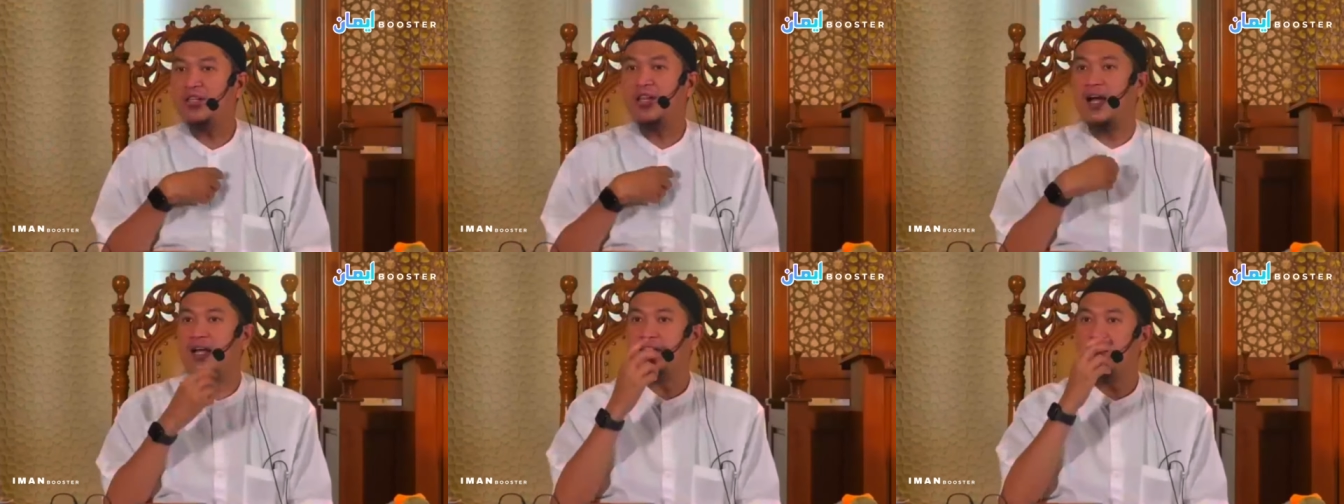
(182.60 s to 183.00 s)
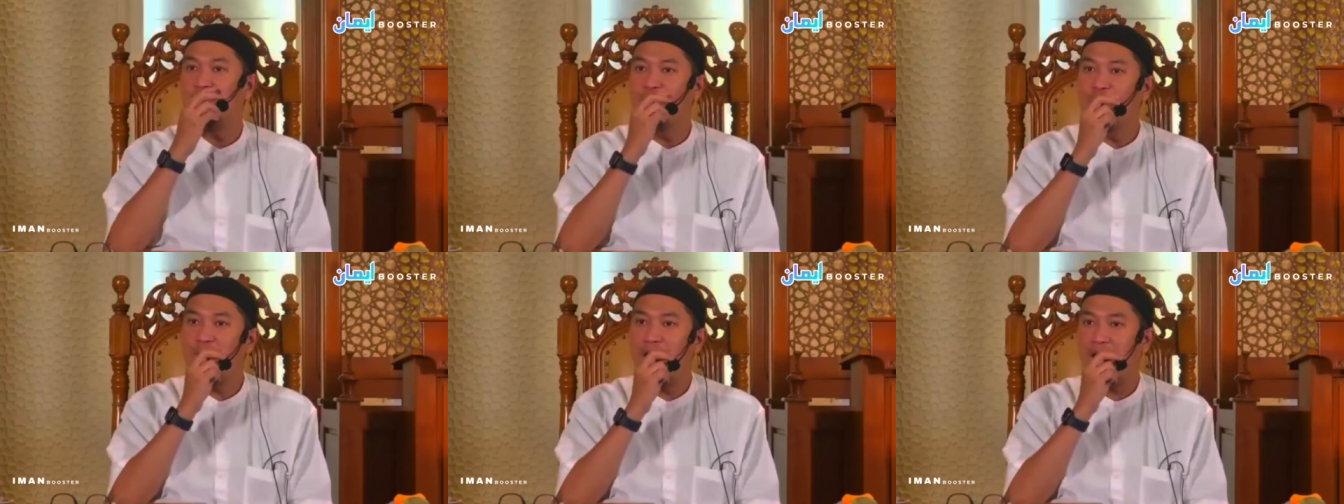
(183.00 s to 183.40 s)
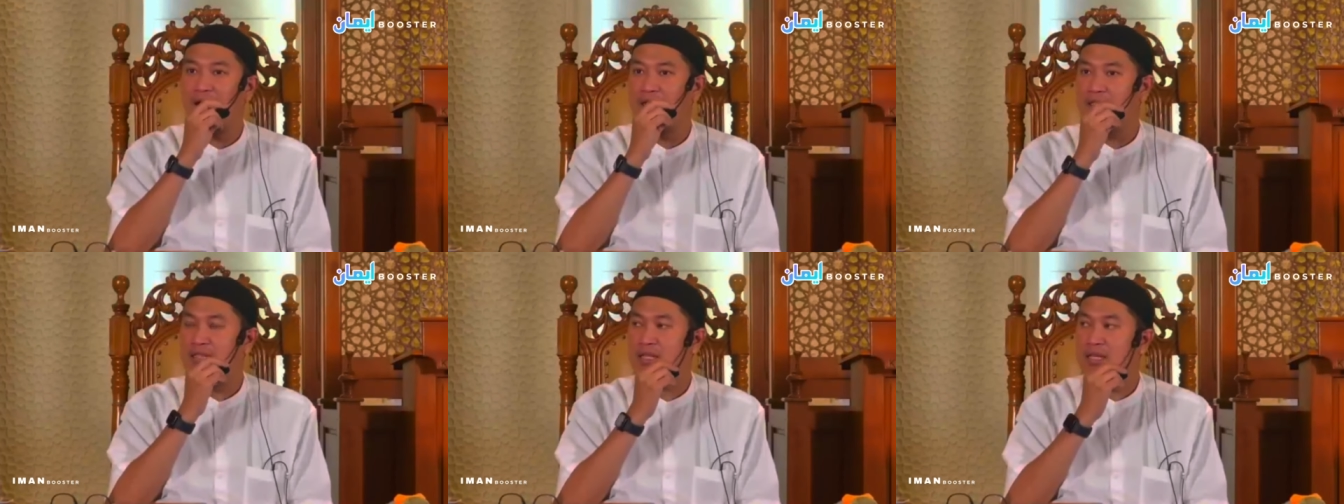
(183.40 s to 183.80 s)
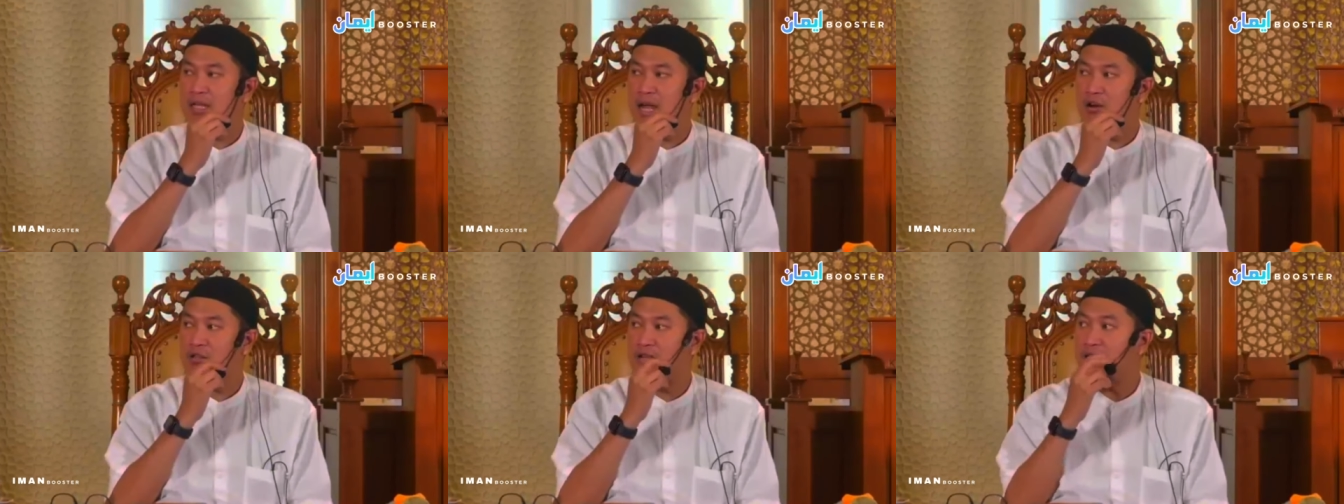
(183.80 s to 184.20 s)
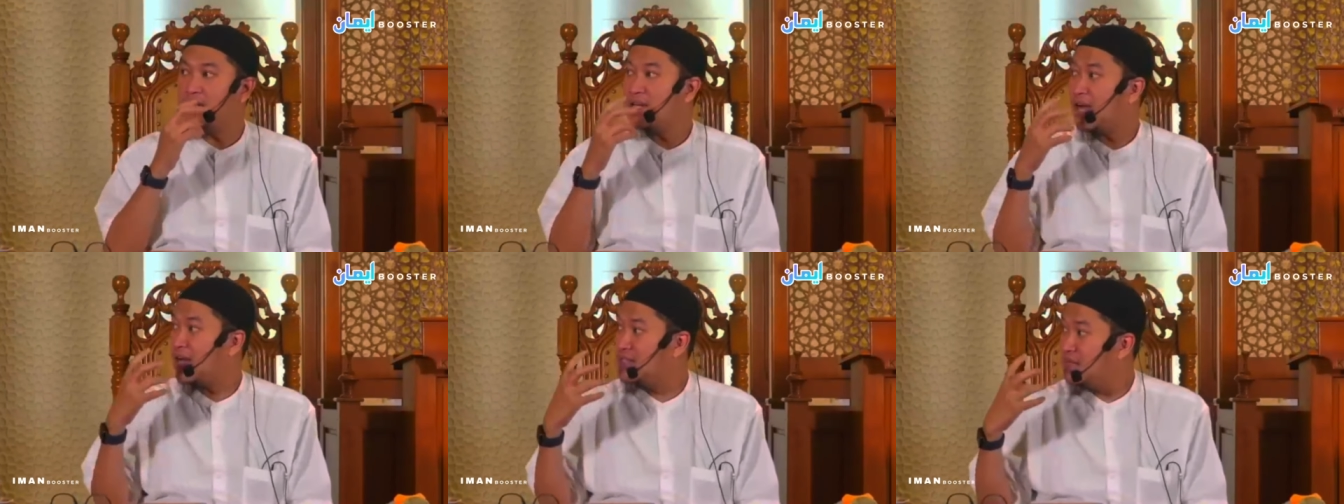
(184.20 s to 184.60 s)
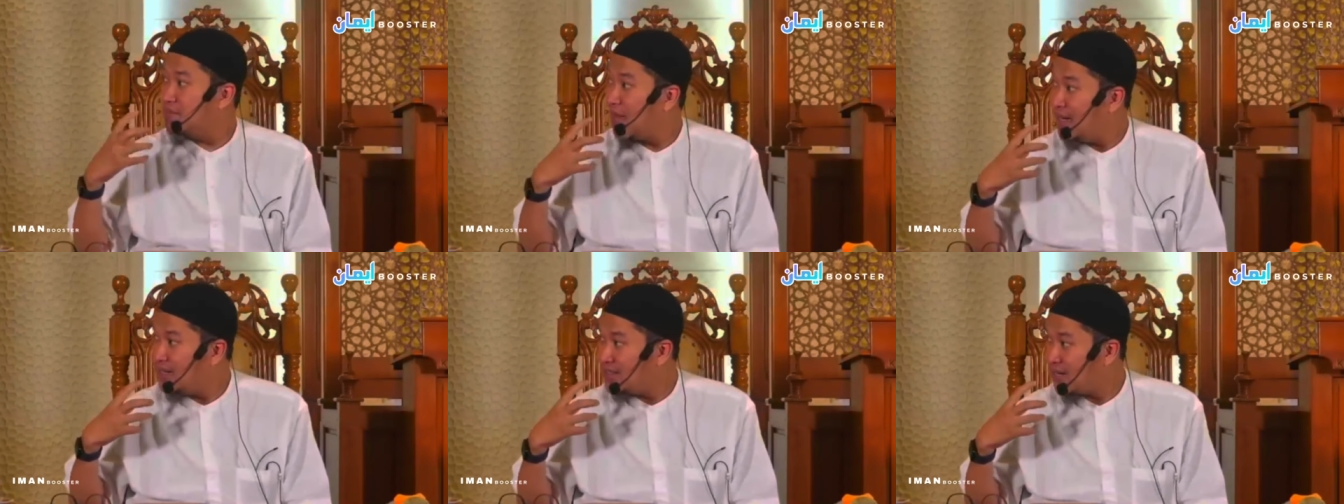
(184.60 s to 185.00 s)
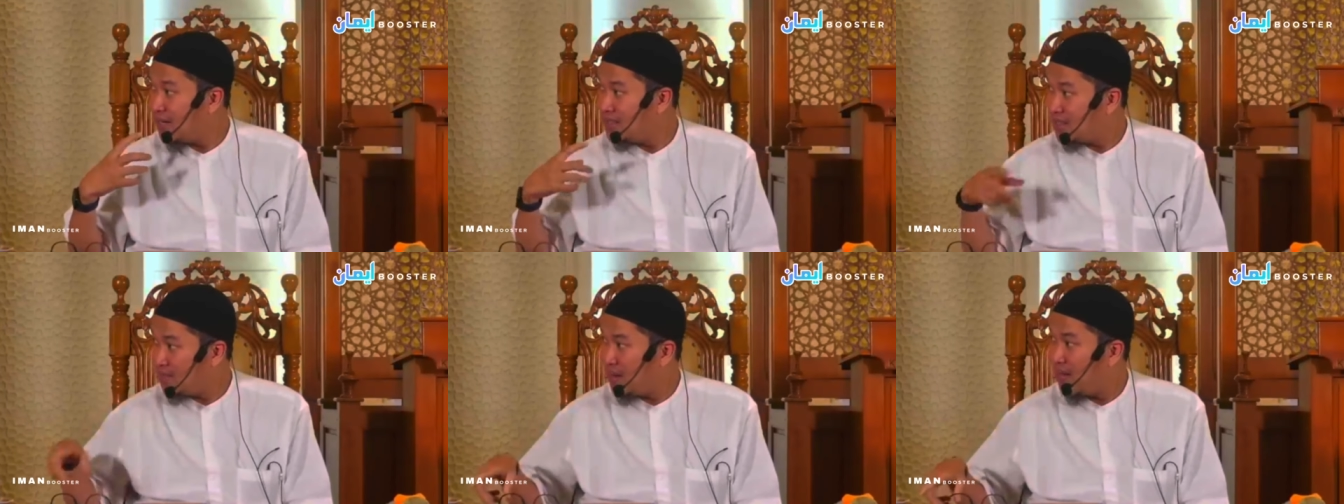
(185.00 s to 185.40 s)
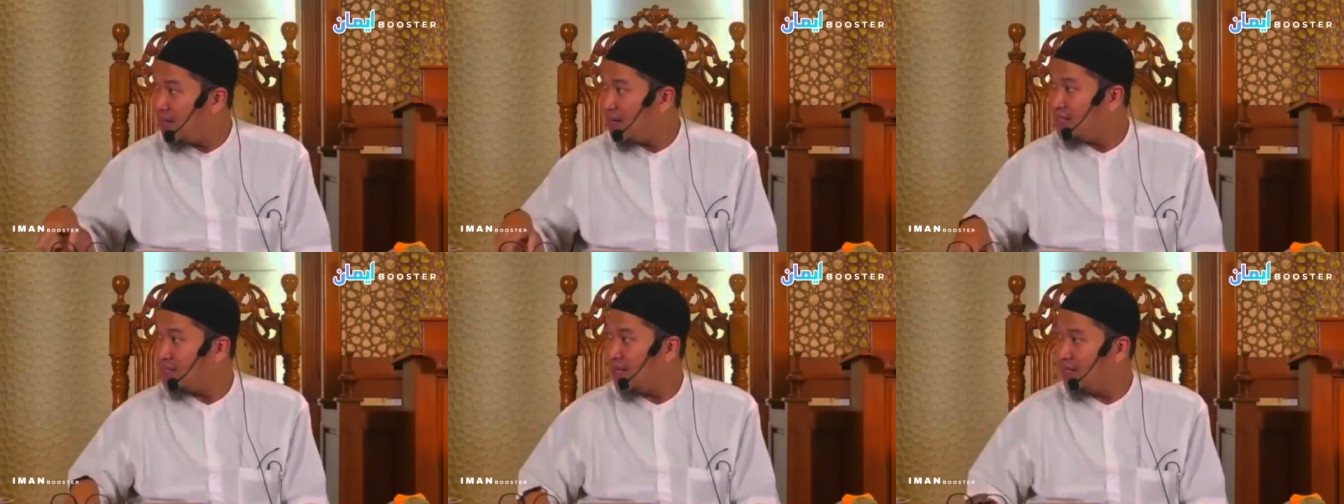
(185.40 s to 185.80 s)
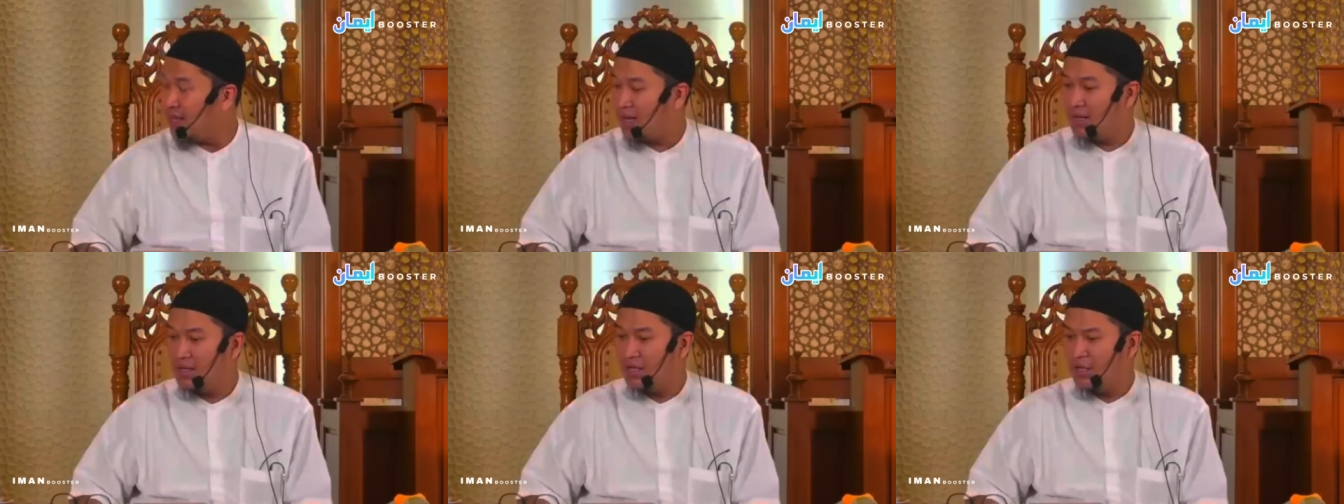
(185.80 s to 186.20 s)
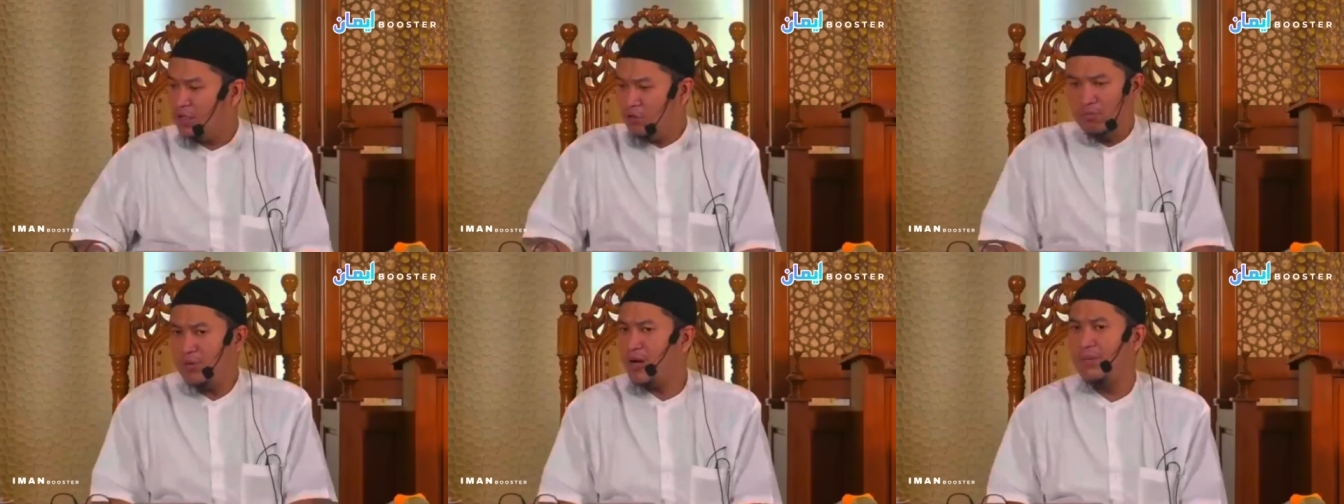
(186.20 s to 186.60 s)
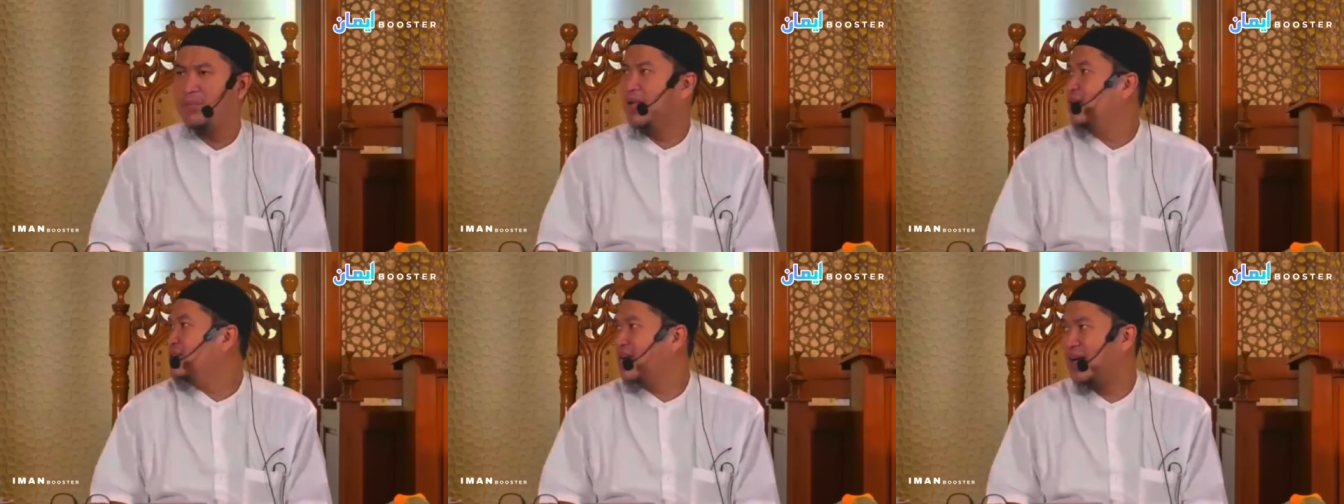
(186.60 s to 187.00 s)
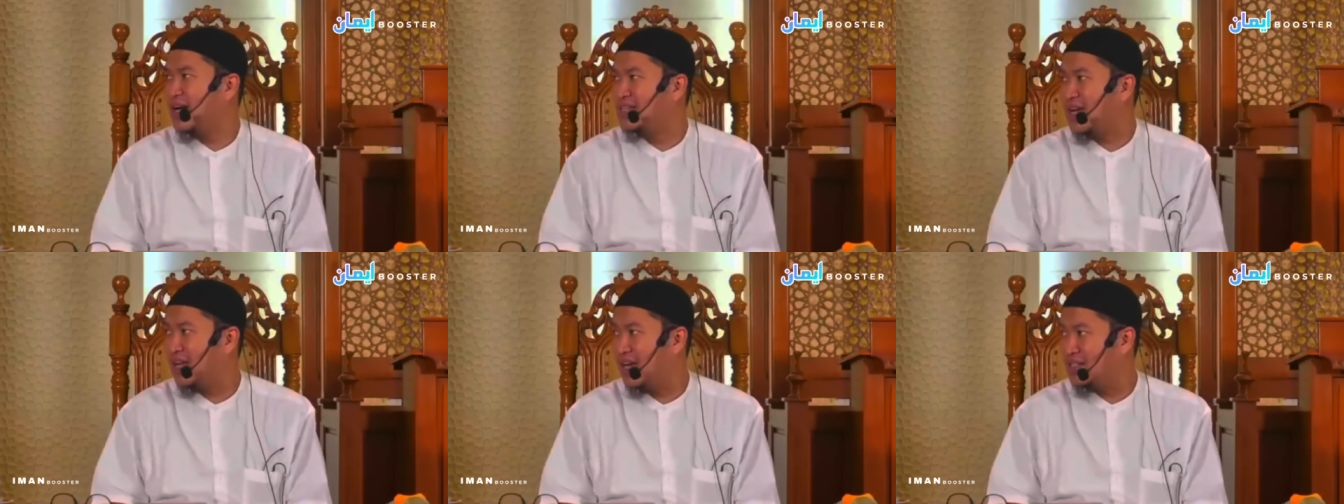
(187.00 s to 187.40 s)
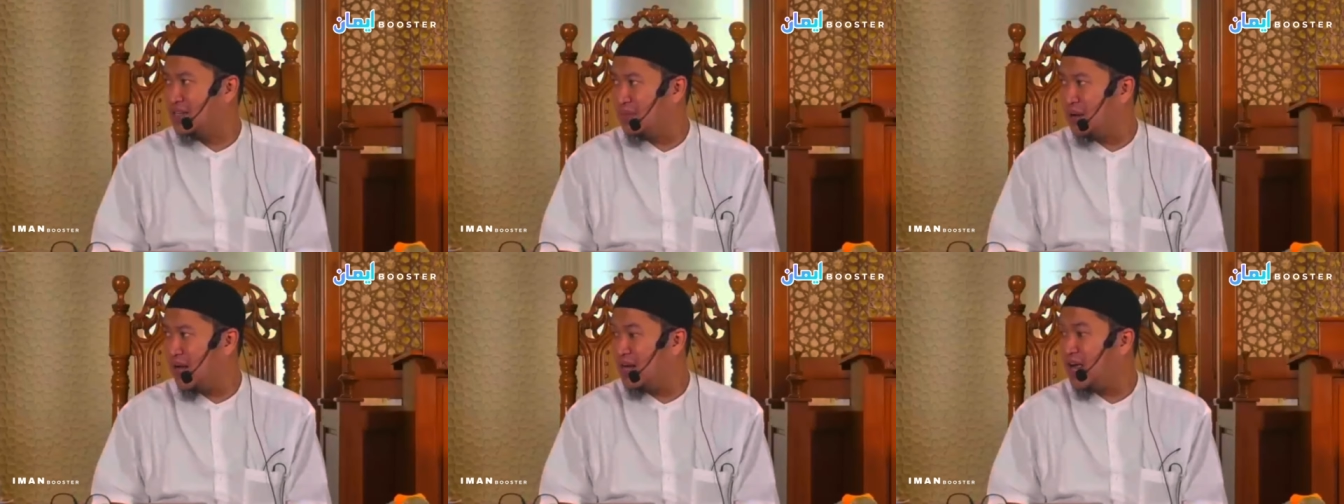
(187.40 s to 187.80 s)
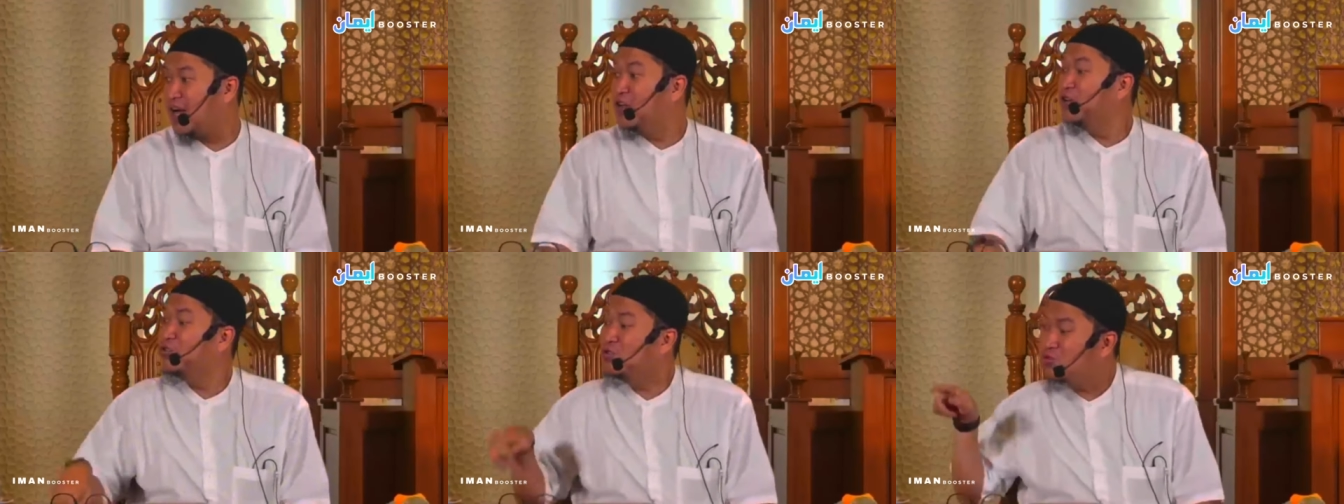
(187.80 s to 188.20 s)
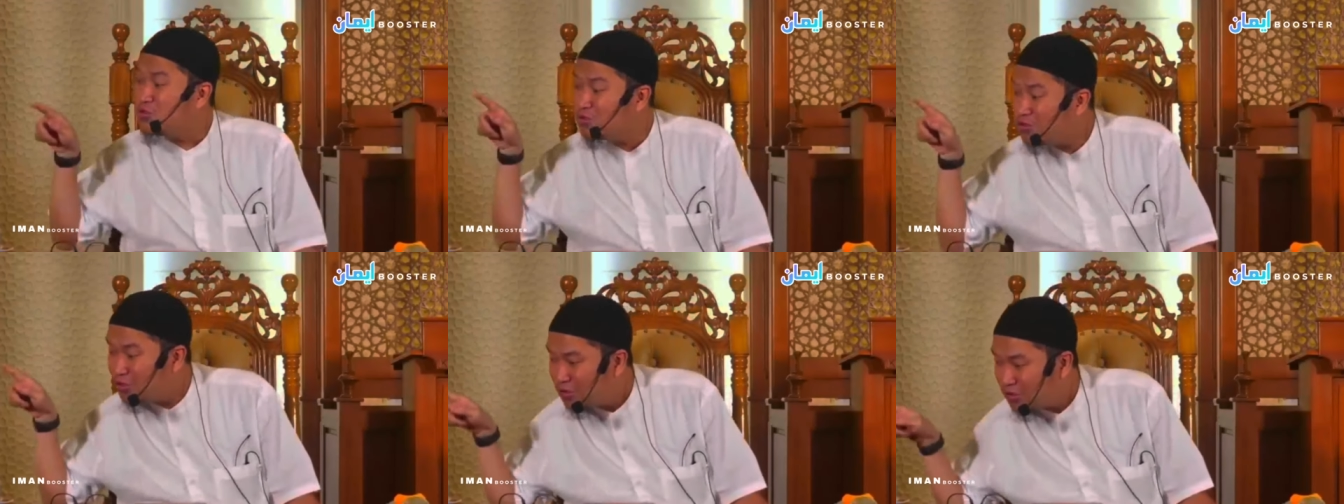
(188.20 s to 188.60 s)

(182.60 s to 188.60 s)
ngasih gula, kalau saya tidak ngasih manisan sama anak saya, itu bukan berarti saya nggak sayang sama anak, justru